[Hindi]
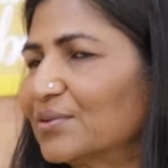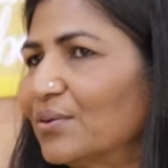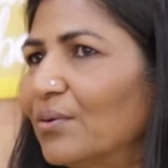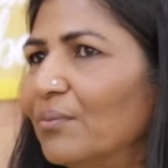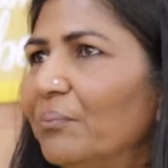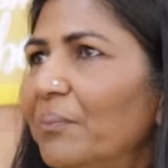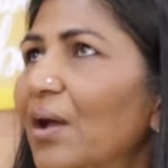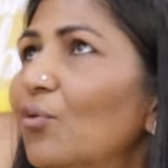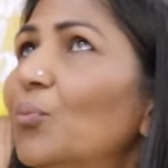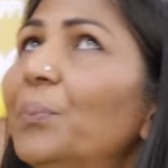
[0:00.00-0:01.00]
तो मैं
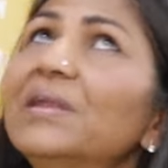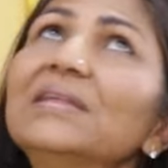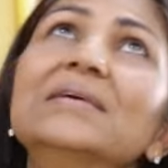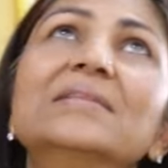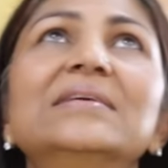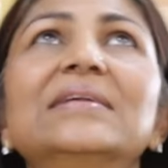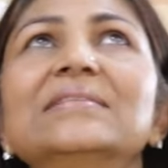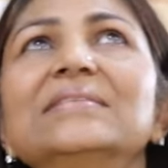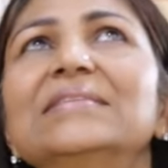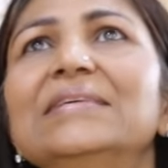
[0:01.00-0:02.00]
ऊपर ही देखती
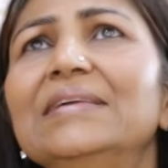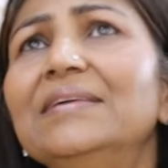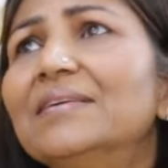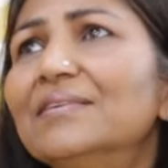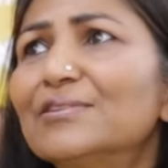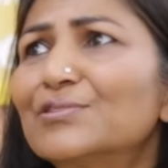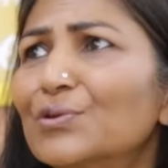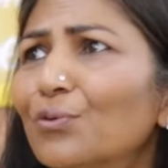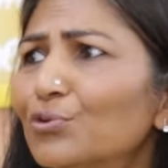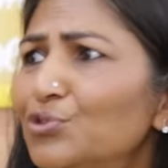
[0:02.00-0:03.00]
रहती थी ईगल्स
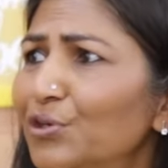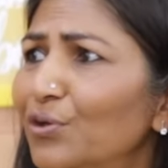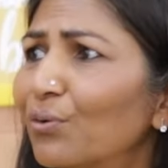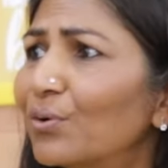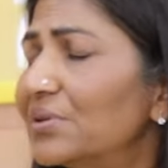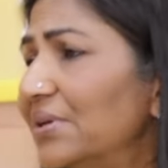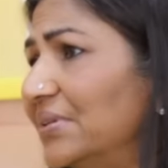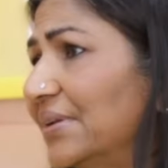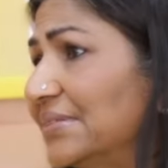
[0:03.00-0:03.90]
को चिड़ियों को देखती